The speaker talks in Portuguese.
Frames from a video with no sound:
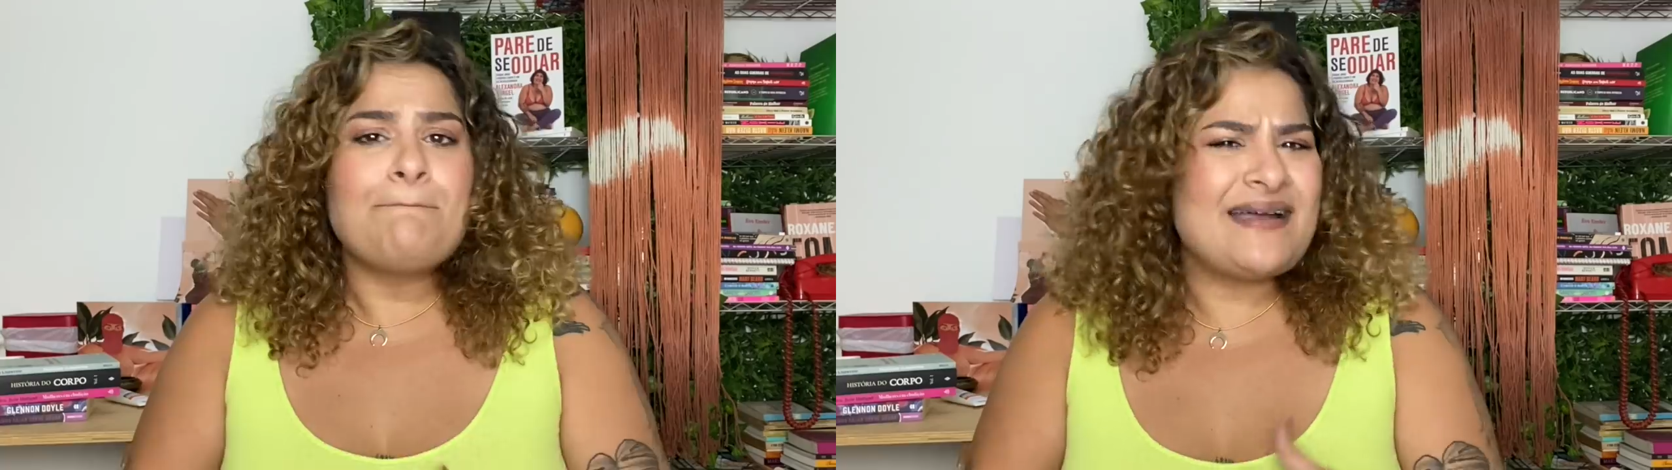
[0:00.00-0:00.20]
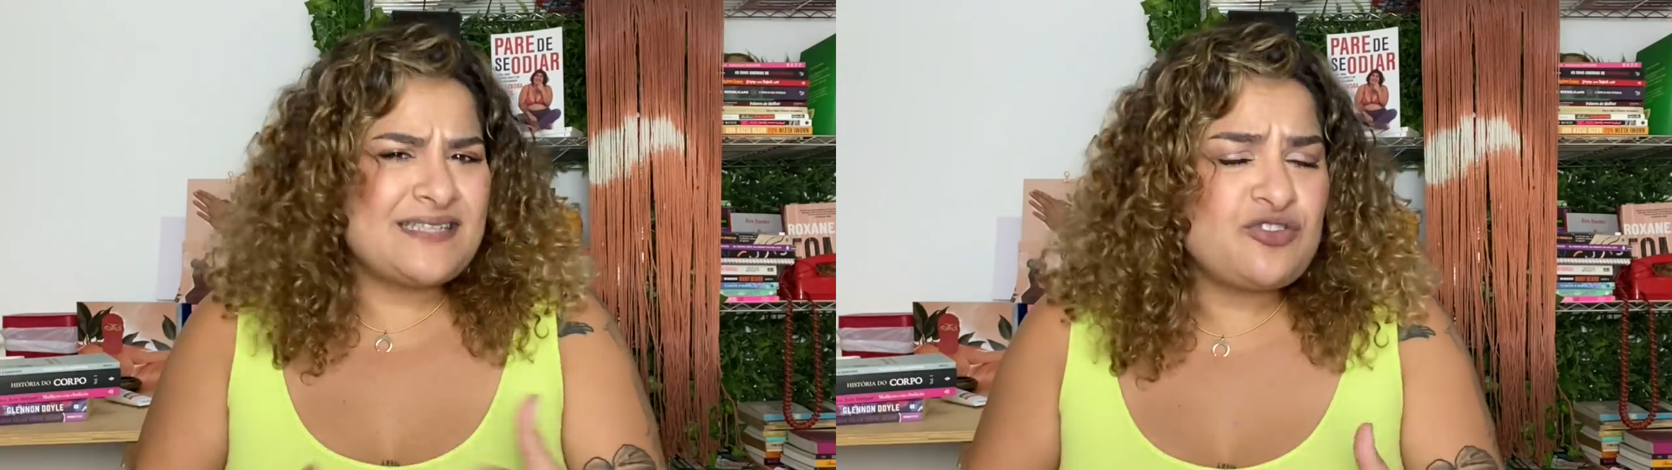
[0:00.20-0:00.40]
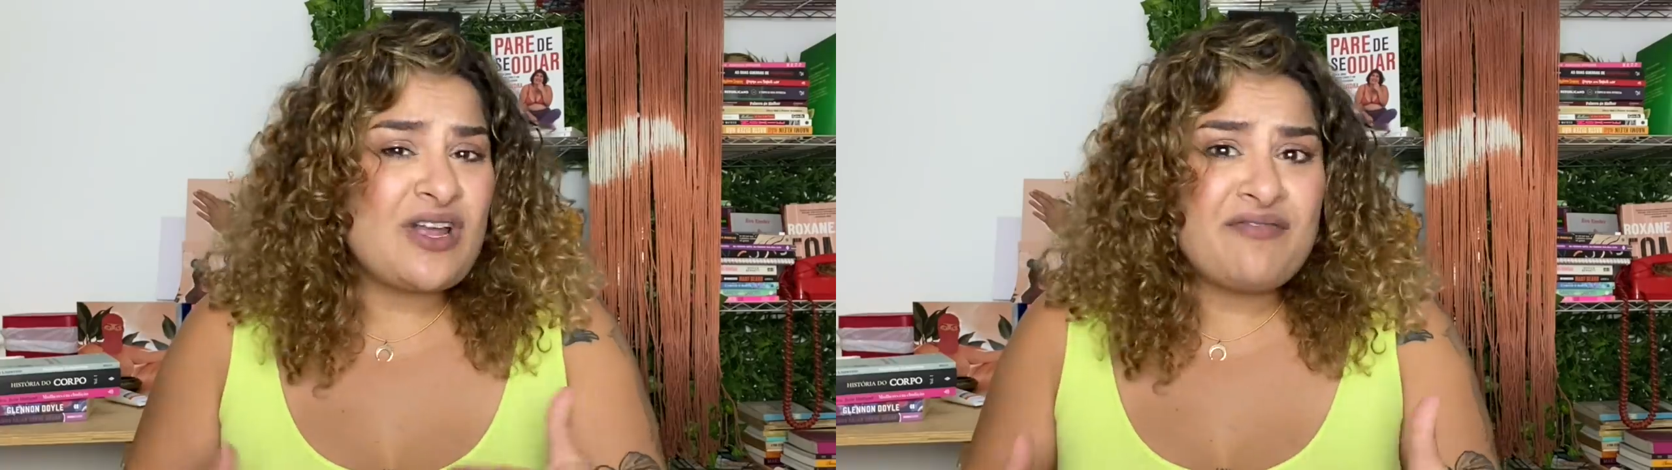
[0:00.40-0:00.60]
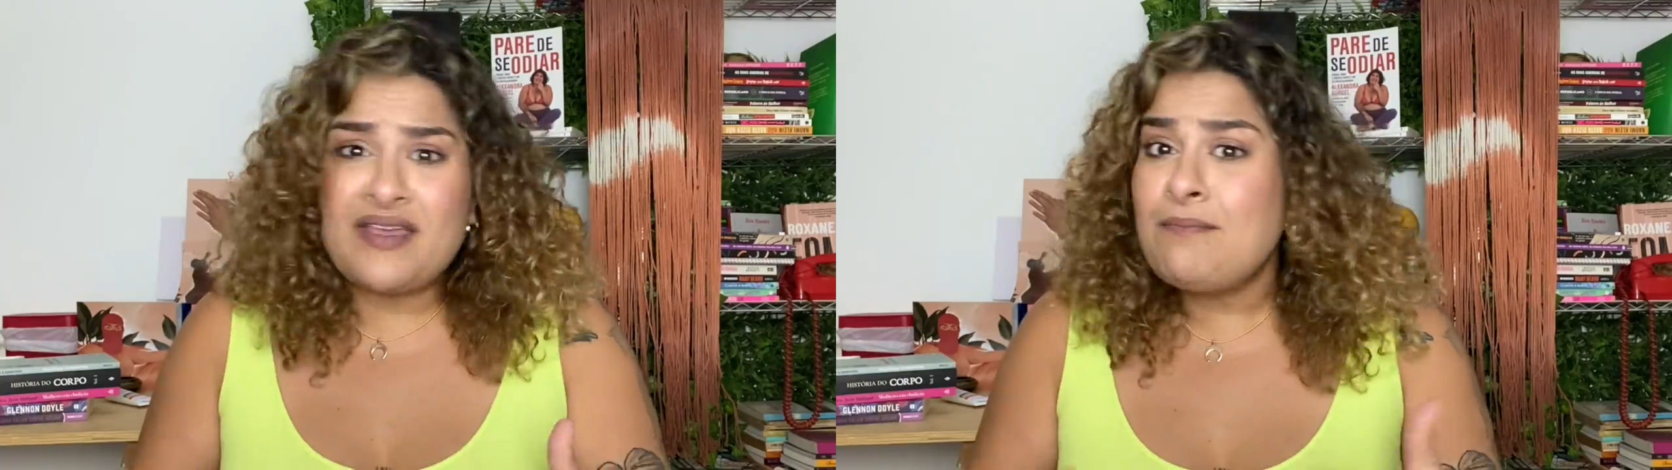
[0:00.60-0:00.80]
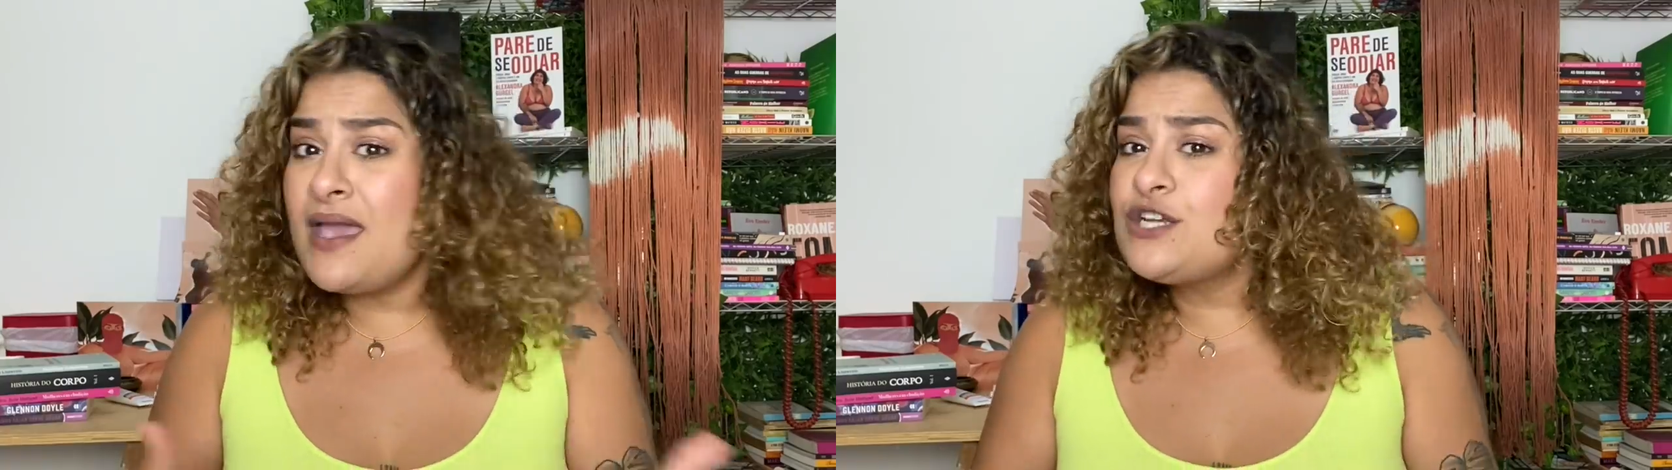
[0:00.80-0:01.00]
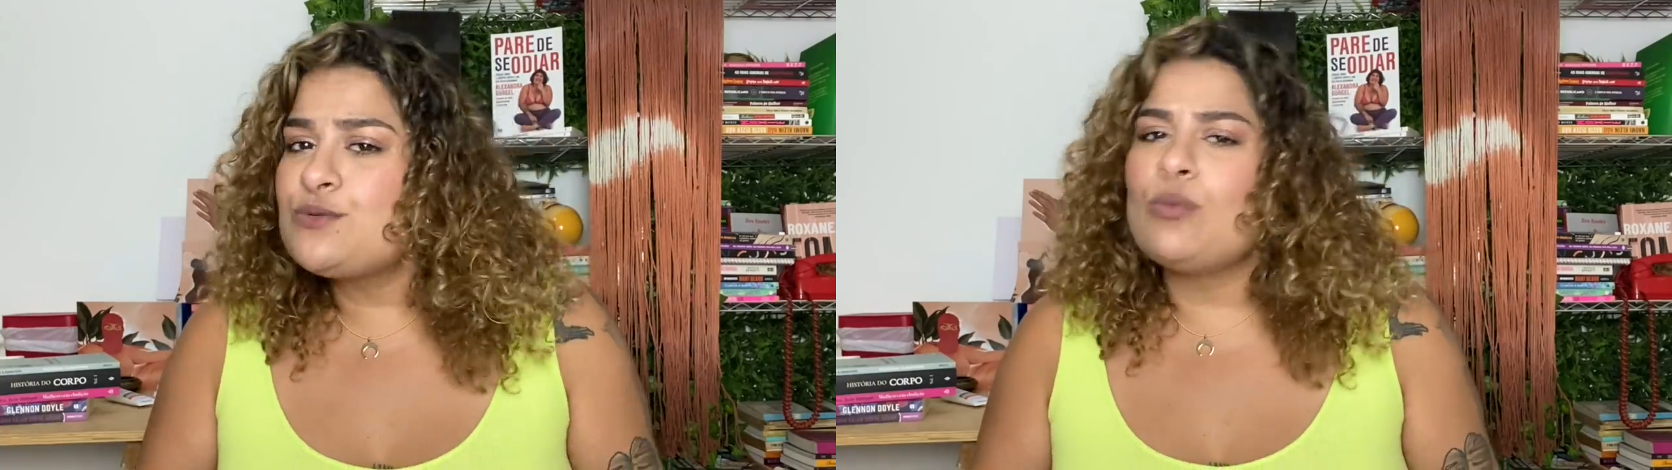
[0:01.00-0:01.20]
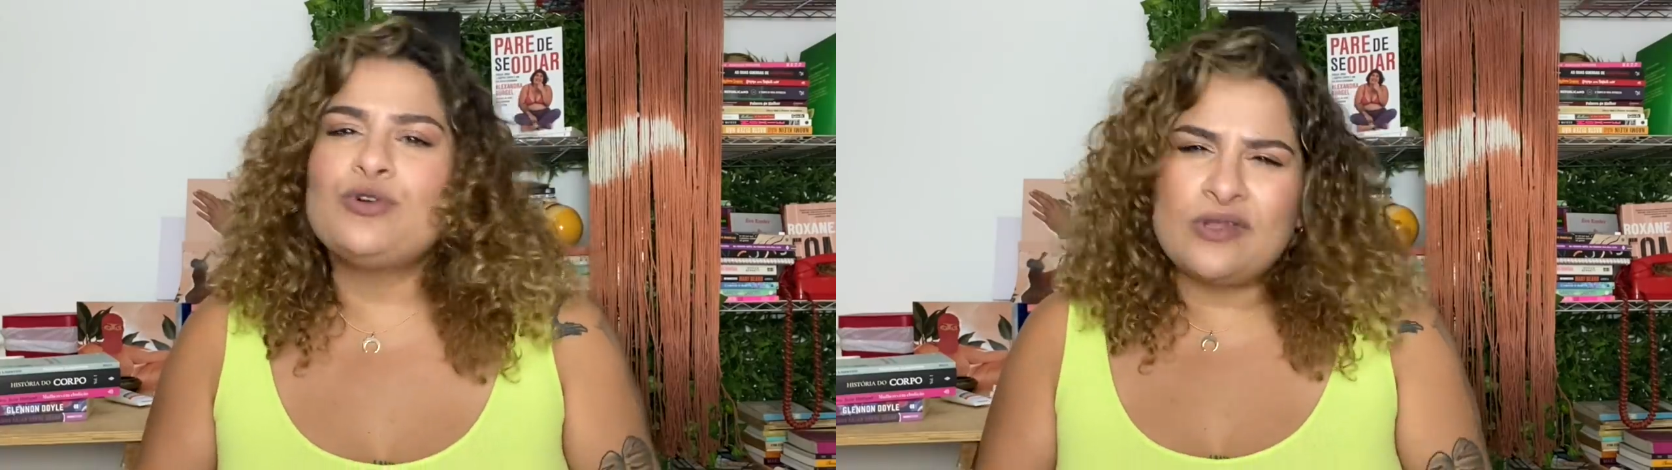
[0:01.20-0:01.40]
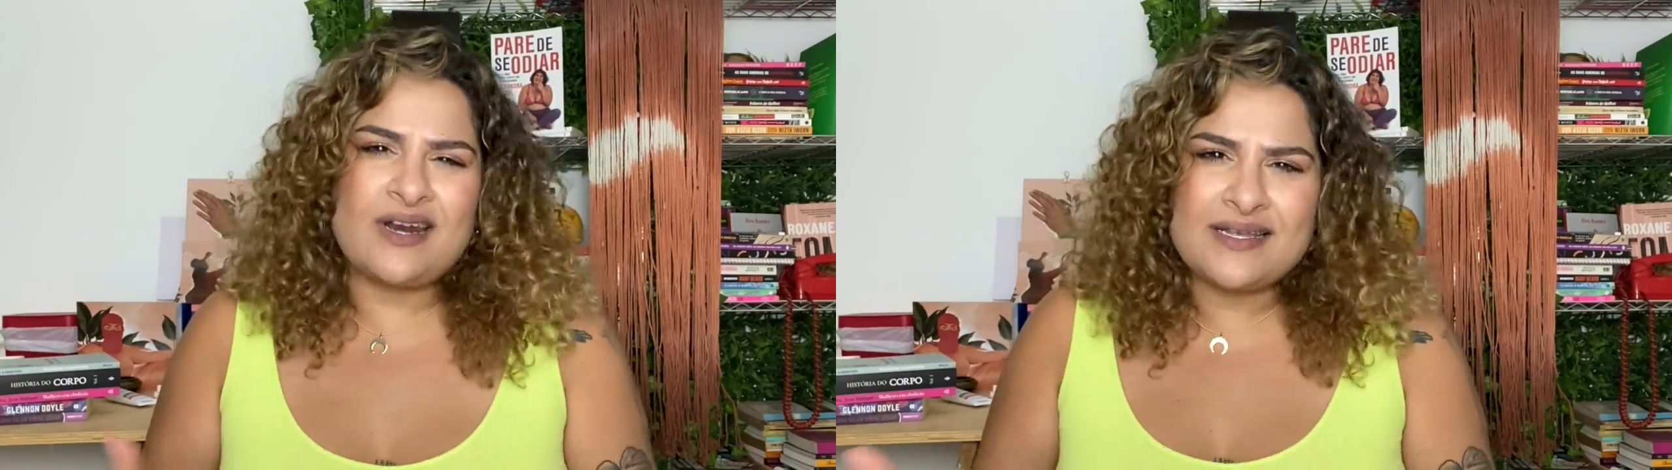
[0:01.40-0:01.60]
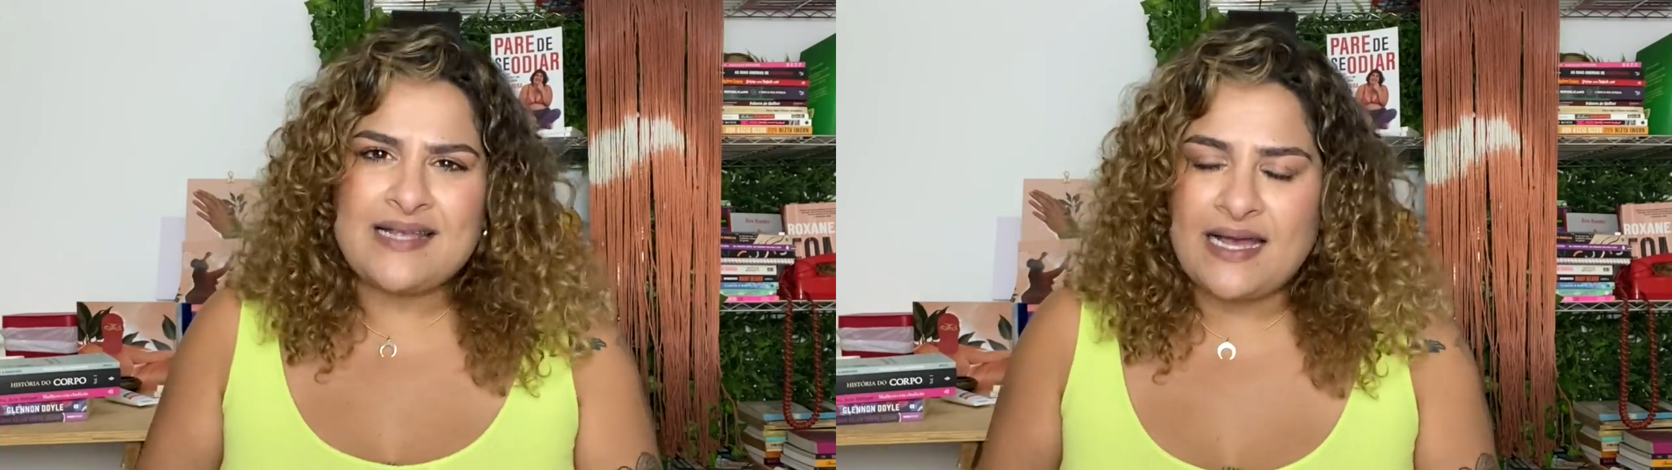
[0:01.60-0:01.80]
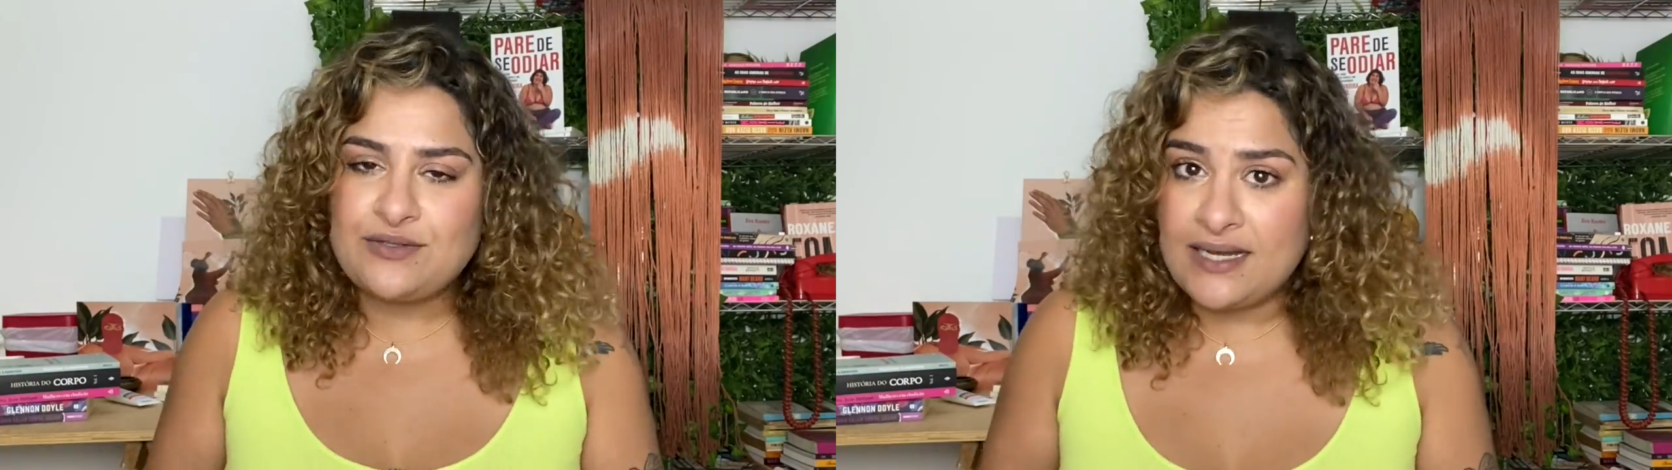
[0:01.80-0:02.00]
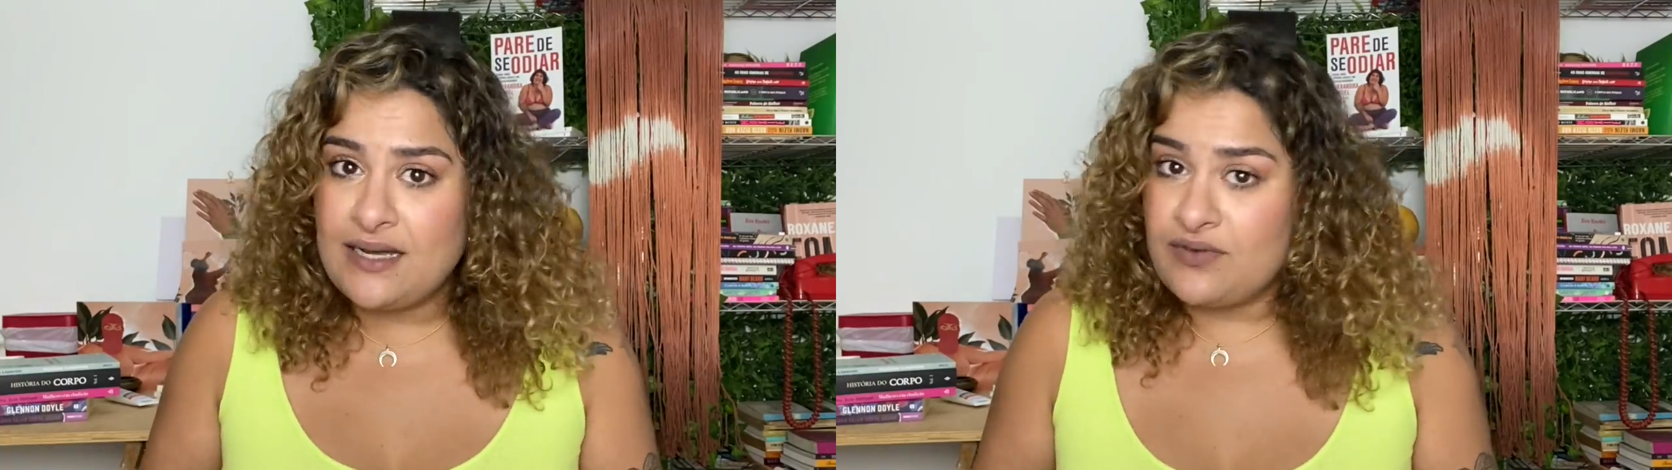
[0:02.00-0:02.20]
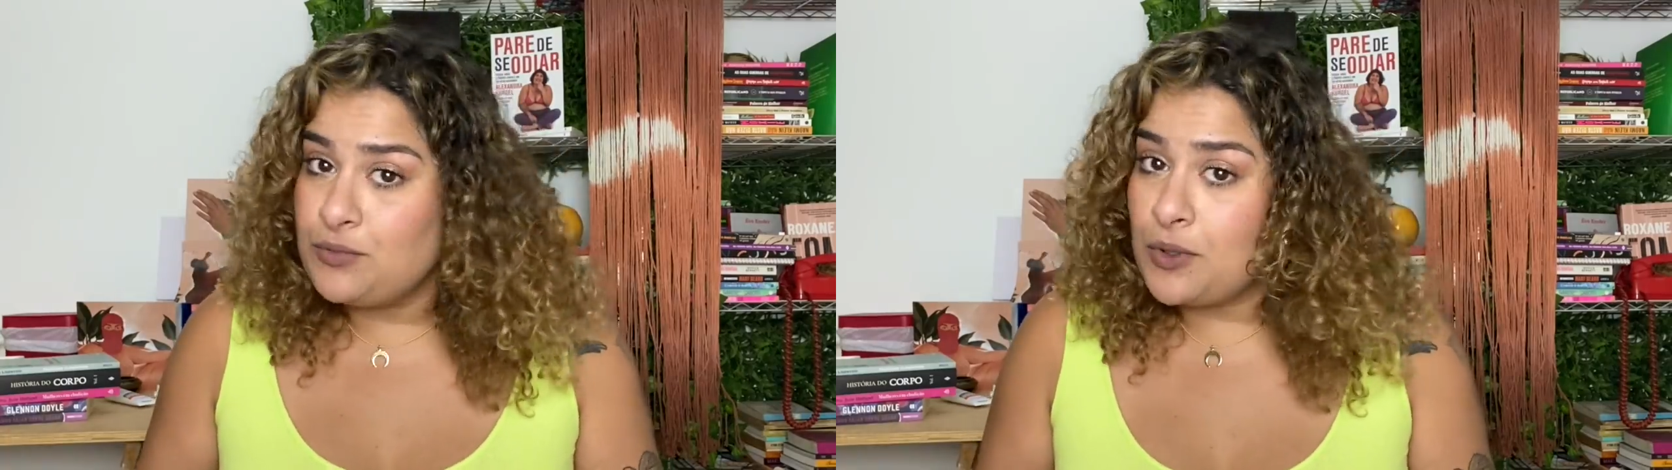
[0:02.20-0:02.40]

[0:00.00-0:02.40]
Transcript: Mas isso já vem mesmo muito atrasado, né? Vamos